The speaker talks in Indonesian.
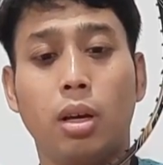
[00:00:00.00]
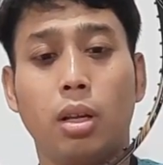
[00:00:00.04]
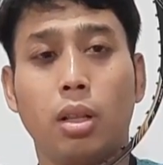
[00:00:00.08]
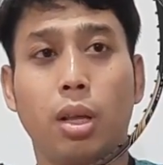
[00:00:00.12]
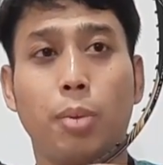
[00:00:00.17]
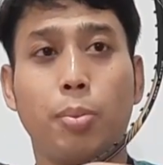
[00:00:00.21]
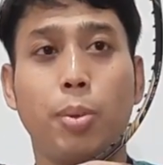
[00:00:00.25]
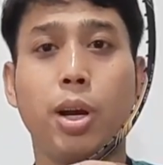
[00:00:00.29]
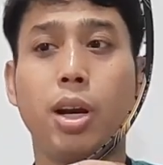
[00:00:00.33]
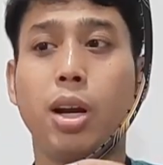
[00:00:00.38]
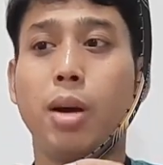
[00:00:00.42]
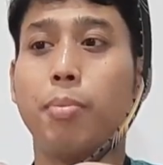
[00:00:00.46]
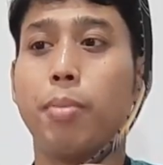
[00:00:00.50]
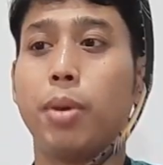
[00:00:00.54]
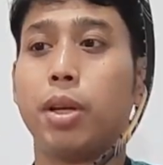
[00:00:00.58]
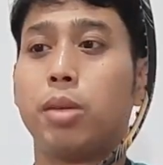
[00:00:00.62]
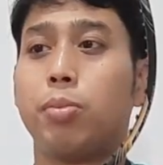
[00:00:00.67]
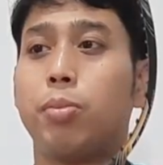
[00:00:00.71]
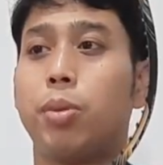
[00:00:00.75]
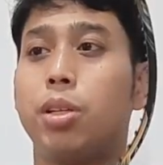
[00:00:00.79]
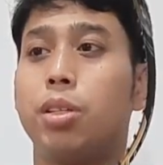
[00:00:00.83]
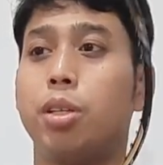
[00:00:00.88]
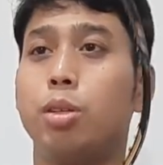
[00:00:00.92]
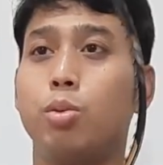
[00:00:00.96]
tapi ada
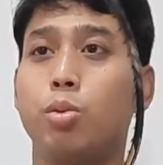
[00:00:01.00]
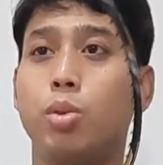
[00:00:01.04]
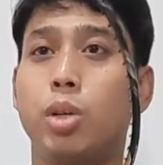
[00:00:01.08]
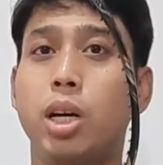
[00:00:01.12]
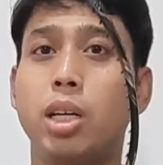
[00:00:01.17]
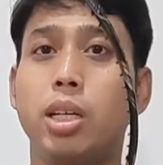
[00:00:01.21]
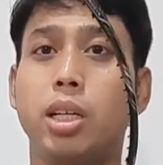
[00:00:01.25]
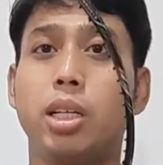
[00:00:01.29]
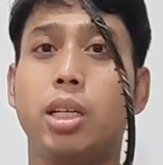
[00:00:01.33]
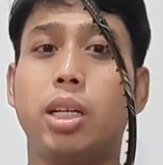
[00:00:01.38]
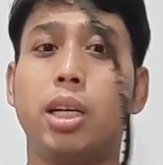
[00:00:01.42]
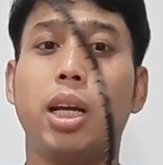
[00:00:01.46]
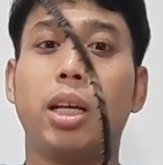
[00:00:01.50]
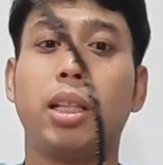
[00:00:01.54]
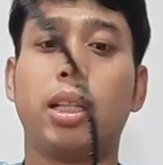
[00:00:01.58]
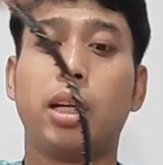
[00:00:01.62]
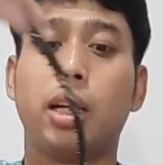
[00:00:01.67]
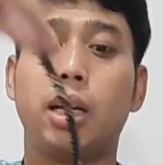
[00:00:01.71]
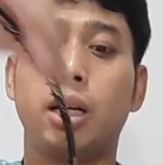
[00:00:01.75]
emas-emasnya juga jadi kelihatan